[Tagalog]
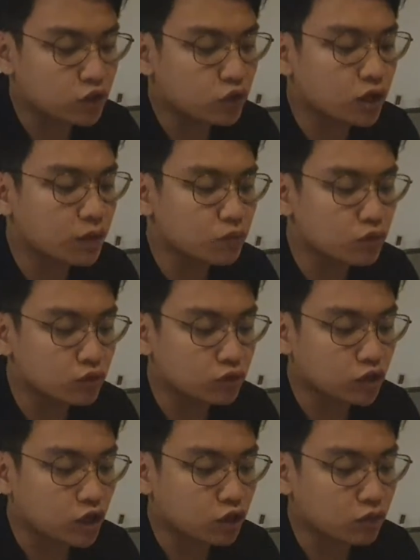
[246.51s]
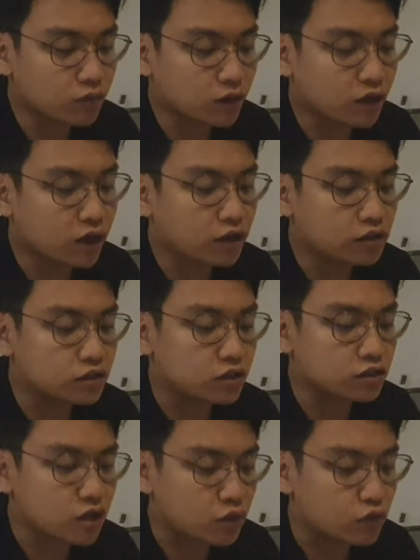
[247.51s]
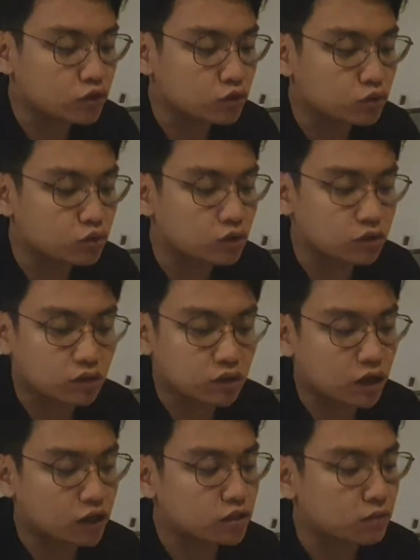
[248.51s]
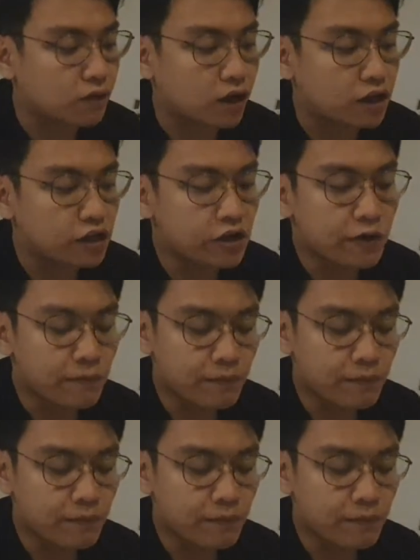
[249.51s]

Hindi ko alam kung ito mga kinds ng sandwich uso dito talaga sa Bali